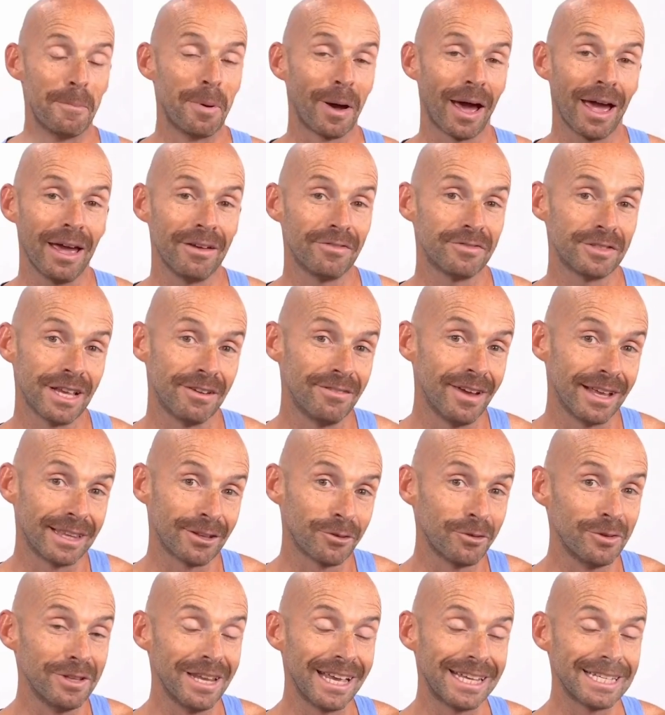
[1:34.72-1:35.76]
Bref, ça va
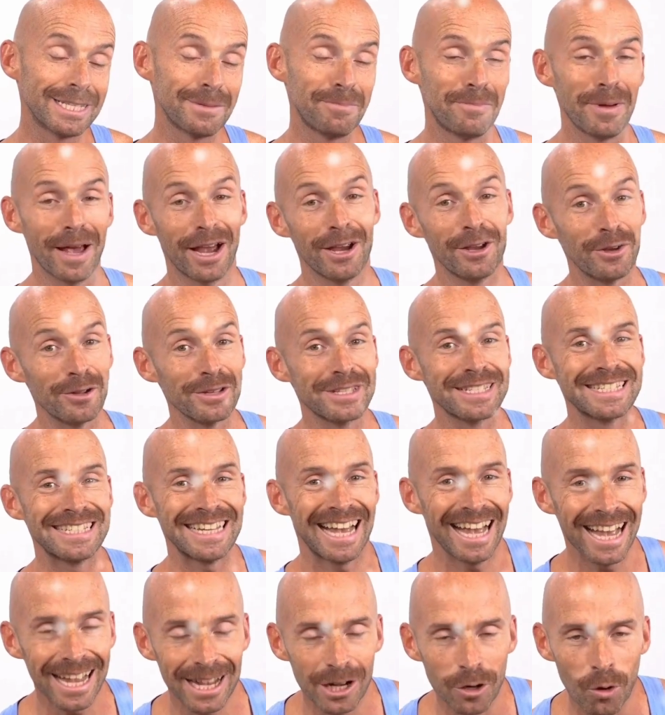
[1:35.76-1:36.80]
être une expérience
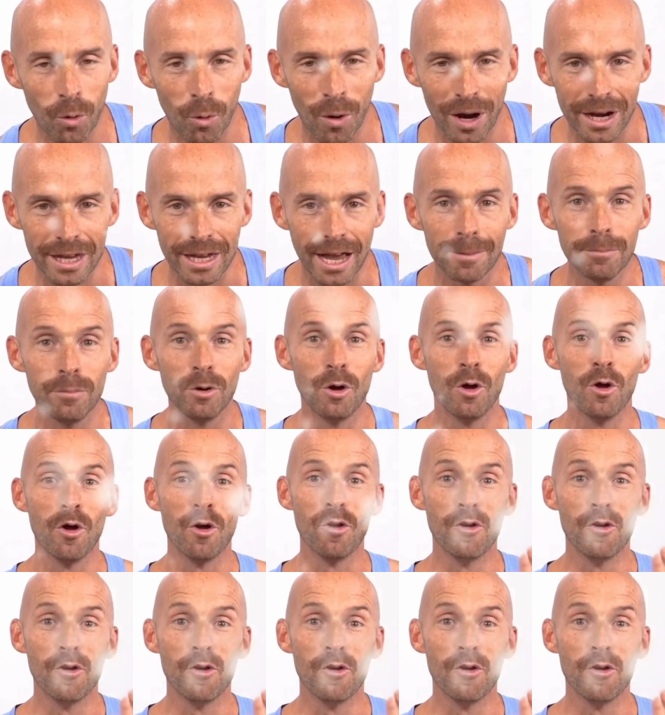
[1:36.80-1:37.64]
incroyable.